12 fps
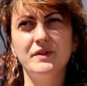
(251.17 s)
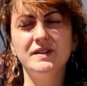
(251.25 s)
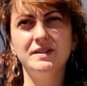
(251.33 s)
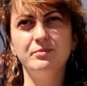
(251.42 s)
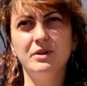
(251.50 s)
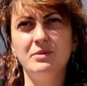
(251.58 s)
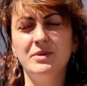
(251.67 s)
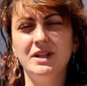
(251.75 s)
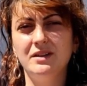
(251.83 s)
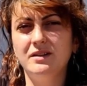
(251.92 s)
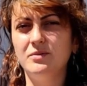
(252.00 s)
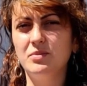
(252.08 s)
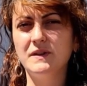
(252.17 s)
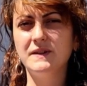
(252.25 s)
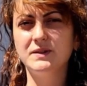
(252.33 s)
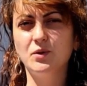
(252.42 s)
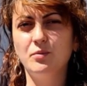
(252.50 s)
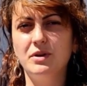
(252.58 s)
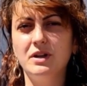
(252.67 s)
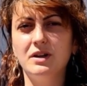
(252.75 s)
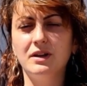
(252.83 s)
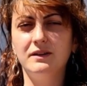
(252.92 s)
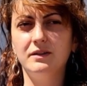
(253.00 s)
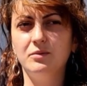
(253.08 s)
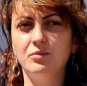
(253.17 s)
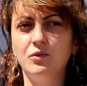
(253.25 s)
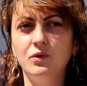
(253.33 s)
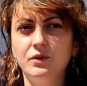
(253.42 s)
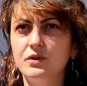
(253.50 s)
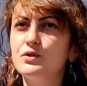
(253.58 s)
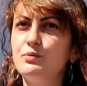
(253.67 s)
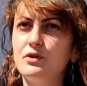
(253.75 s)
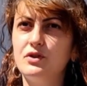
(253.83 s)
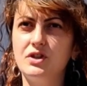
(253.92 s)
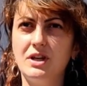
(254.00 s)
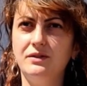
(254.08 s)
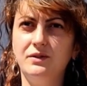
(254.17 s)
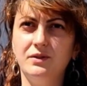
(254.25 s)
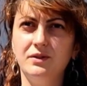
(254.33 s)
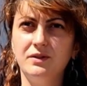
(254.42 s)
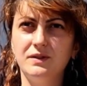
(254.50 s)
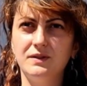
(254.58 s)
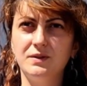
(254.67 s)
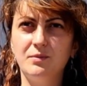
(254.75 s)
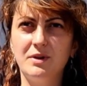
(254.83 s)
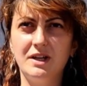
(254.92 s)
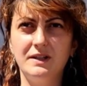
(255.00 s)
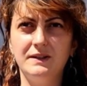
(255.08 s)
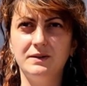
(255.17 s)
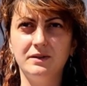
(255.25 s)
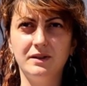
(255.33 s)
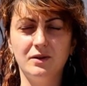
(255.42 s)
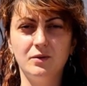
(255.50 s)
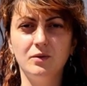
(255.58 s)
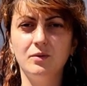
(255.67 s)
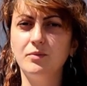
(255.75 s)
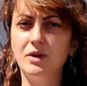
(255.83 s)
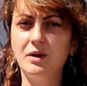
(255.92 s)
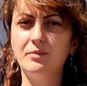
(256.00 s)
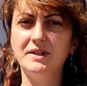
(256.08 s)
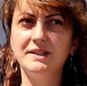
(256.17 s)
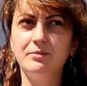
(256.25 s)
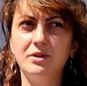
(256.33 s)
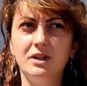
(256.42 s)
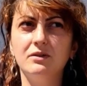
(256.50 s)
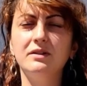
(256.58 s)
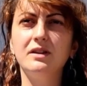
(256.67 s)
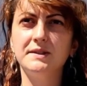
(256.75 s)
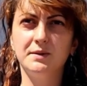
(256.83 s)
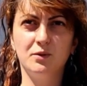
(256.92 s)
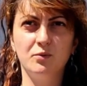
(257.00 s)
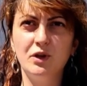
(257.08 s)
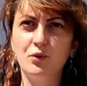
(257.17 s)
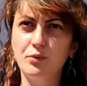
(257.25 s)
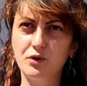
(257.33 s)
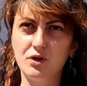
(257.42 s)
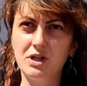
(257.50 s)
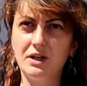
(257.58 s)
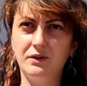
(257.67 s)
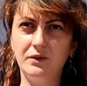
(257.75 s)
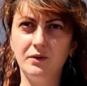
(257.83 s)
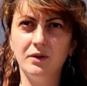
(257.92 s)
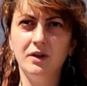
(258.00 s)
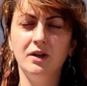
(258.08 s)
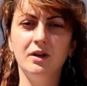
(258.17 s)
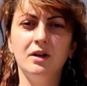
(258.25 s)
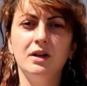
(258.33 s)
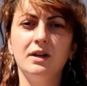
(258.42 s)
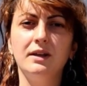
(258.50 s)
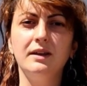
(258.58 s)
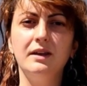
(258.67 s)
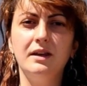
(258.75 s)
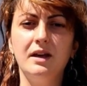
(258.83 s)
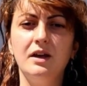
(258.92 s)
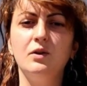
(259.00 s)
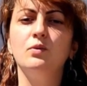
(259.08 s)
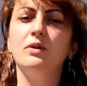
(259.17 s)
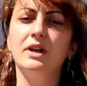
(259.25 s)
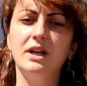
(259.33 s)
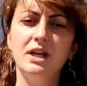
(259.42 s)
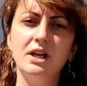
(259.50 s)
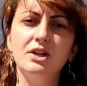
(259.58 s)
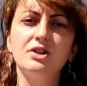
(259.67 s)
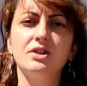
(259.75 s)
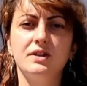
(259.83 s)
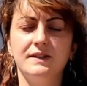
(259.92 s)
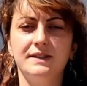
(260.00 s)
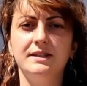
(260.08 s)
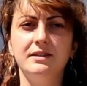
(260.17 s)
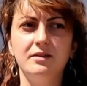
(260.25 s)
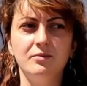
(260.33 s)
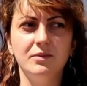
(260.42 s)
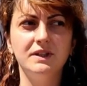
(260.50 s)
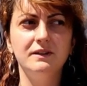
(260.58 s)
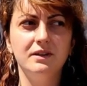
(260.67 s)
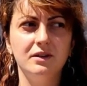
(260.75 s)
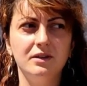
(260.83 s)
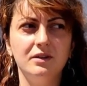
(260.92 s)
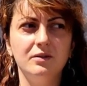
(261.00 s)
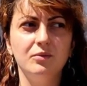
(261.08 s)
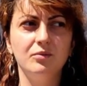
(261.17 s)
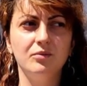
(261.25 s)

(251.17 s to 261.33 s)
principalmente para descobrir que tem muitos projetos sobre isso, então eh, percebi que não está só o meu projeto, que é não crescer, assim, mas tem